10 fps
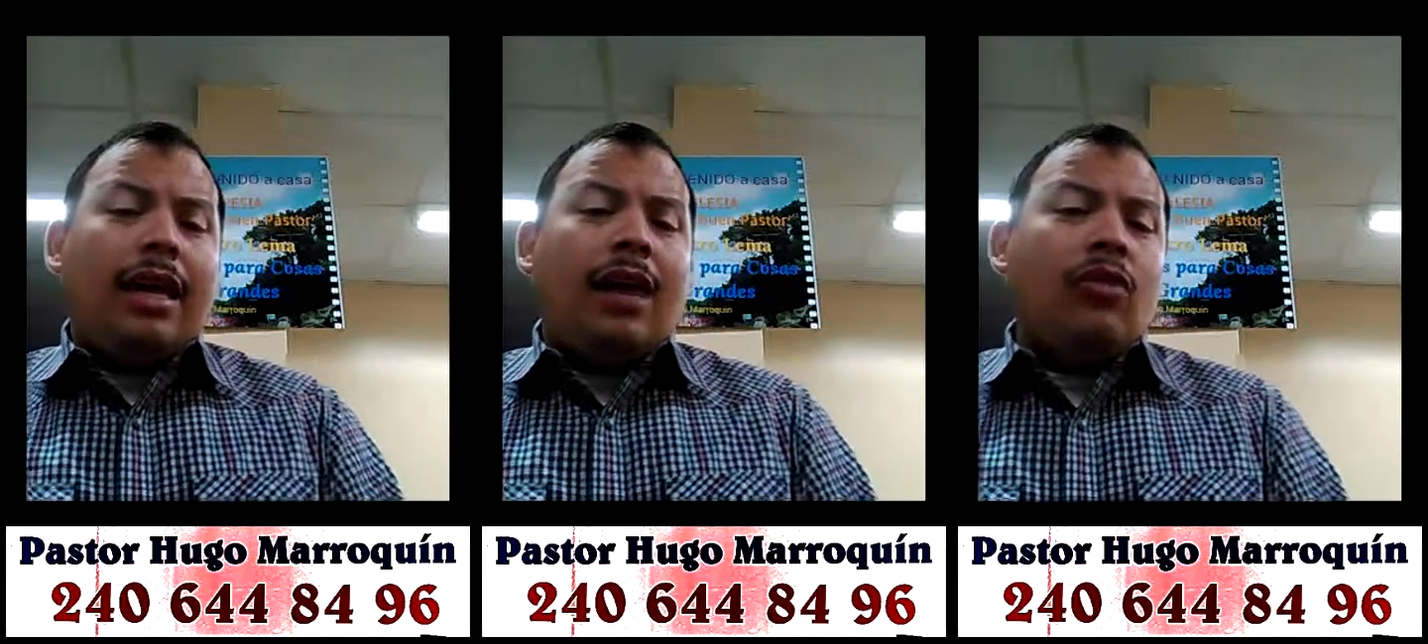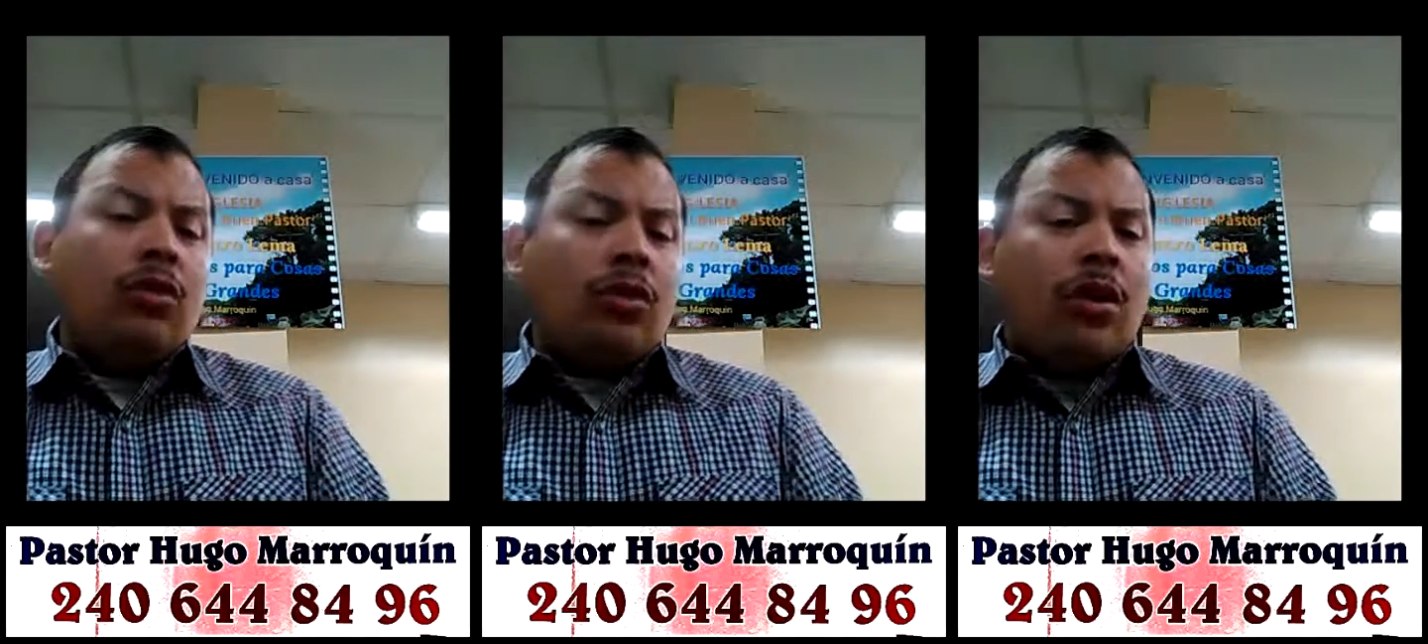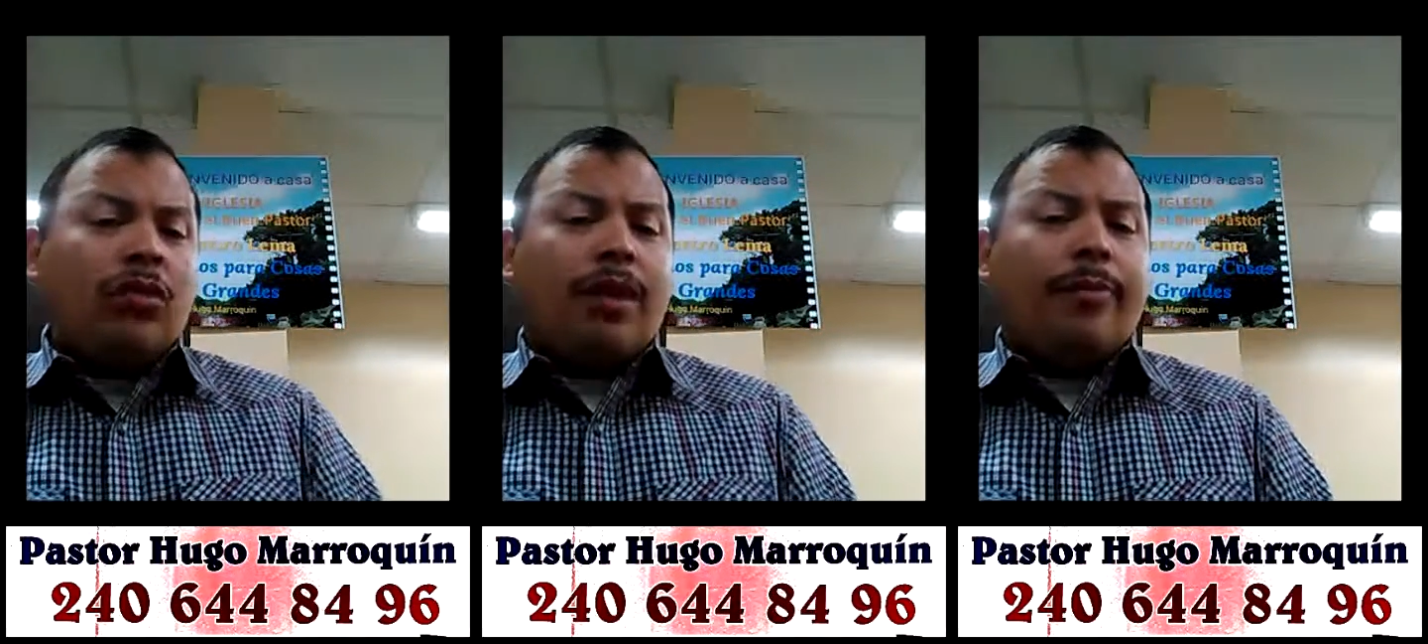algún otro de
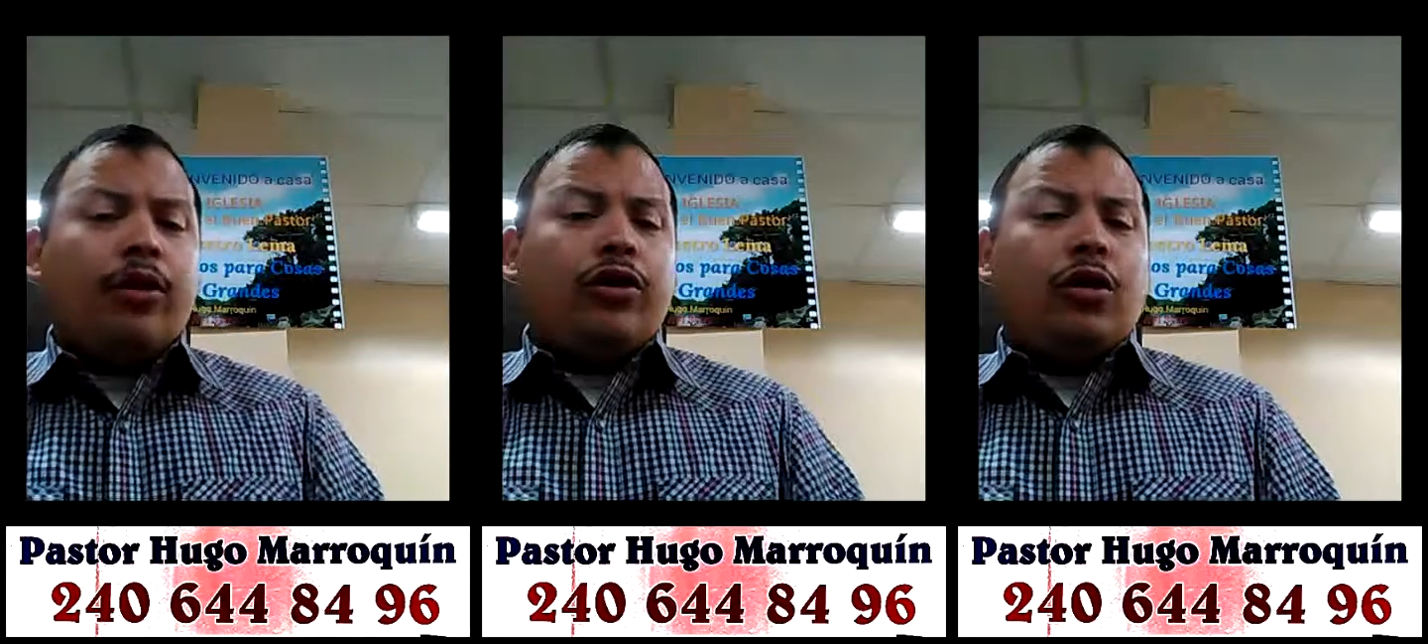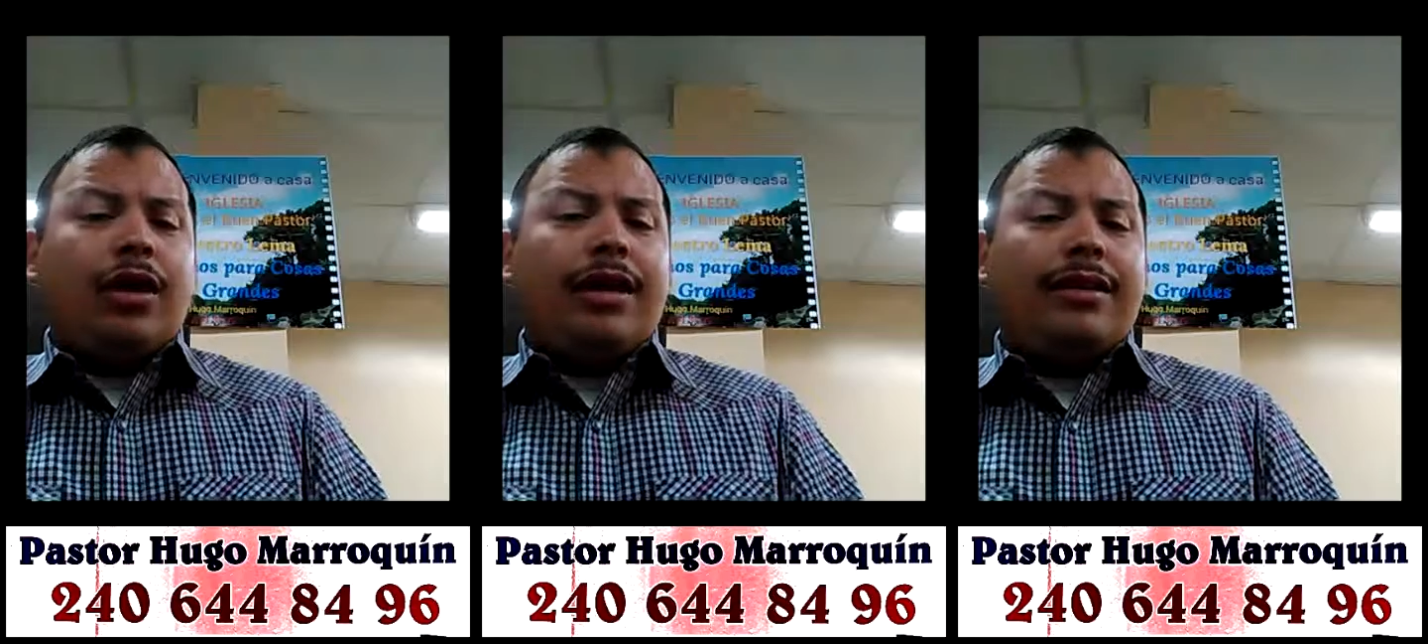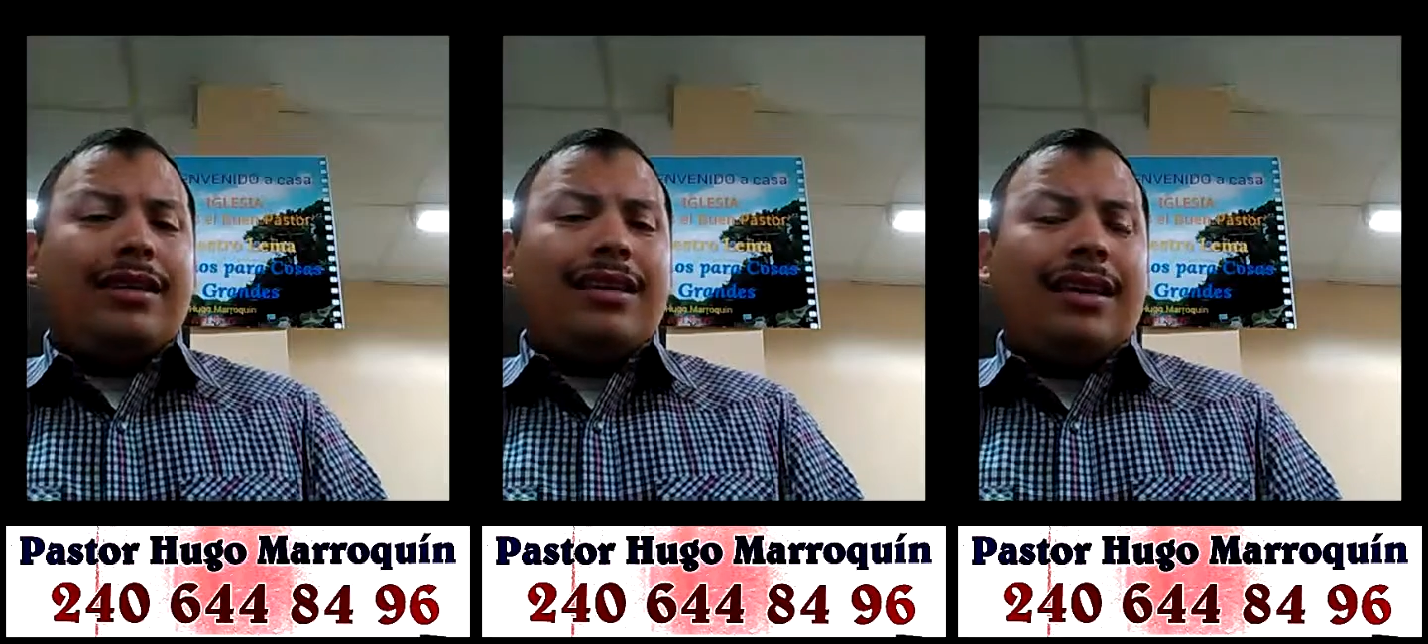los apóstoles,